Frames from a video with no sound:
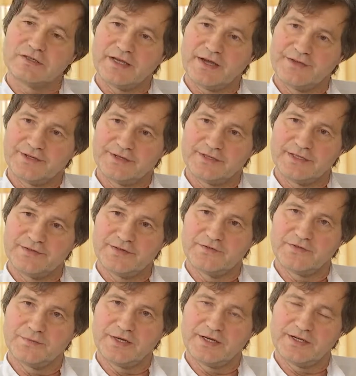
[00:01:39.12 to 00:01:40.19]
Die Alternative
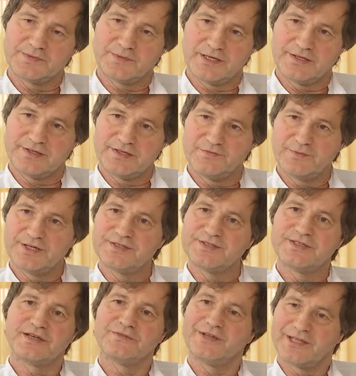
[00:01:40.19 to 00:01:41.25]
für mich als
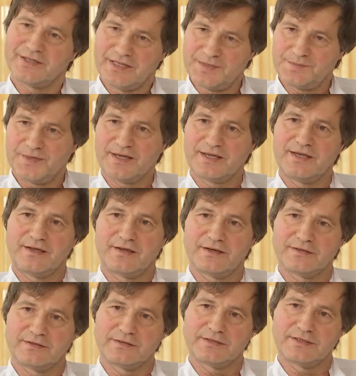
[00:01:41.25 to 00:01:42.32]
Palliativmediziner, wenn er nicht mehr gehen
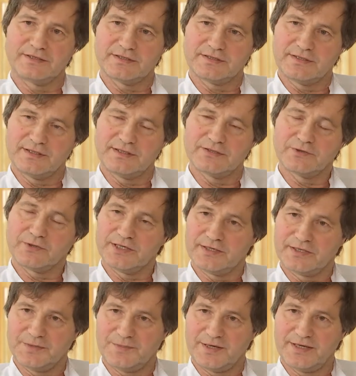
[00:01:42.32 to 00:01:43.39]
kann, ist die
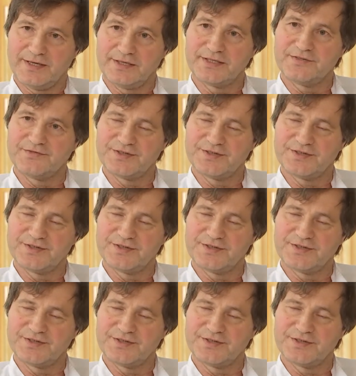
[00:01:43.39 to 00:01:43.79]
sogenannte palliative